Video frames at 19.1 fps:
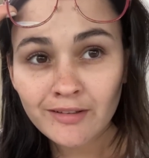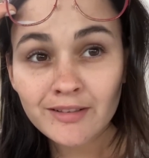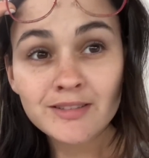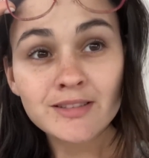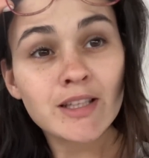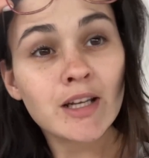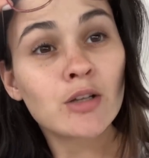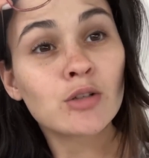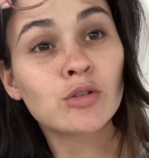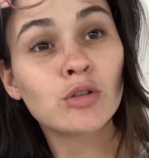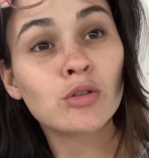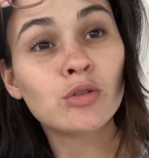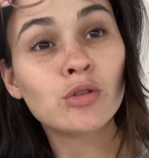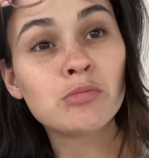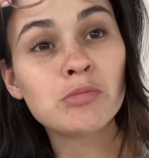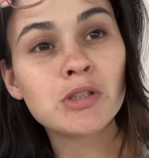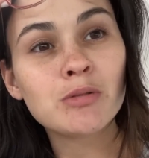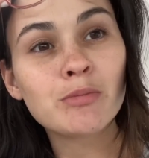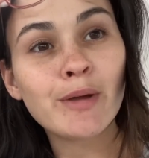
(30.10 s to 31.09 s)
será que eu tô
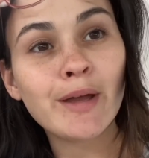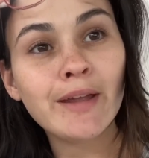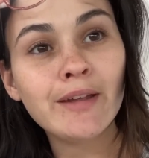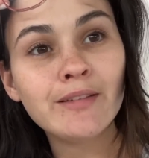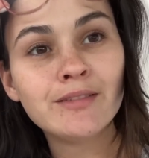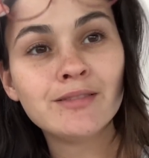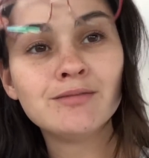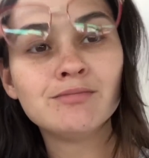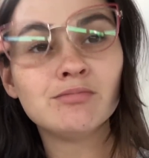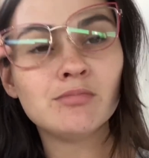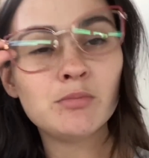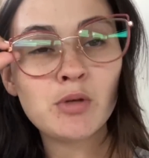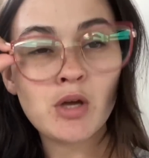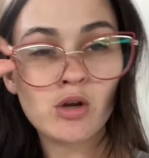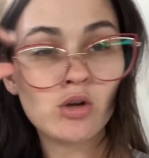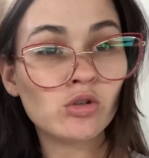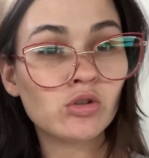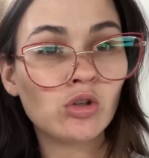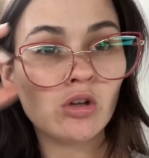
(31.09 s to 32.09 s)
dormindo bem? Pior
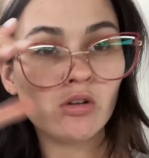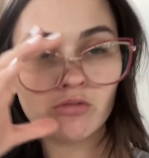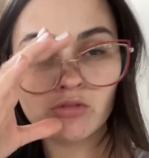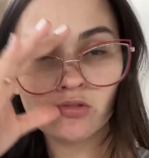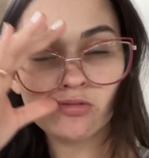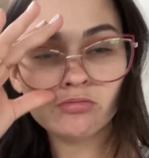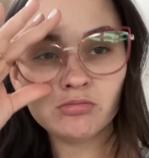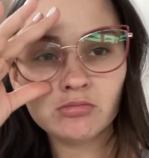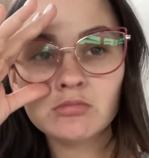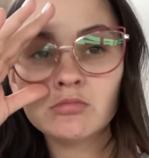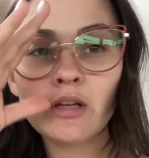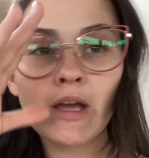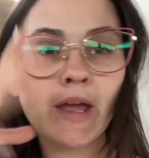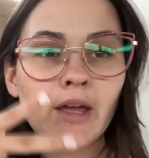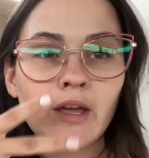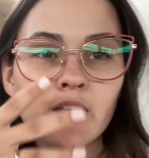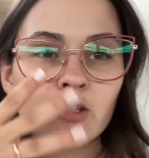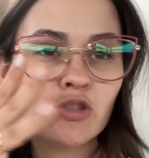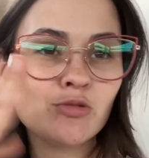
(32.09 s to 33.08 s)
que eu tô, viu?
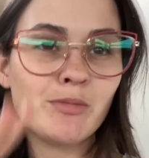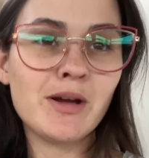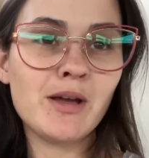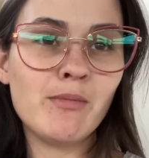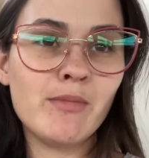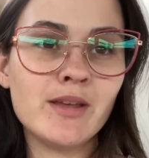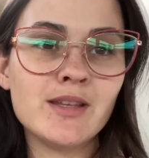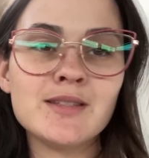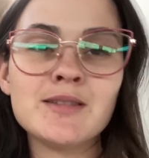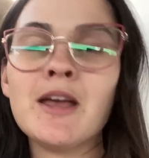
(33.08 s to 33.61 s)
É de mãe mesmo.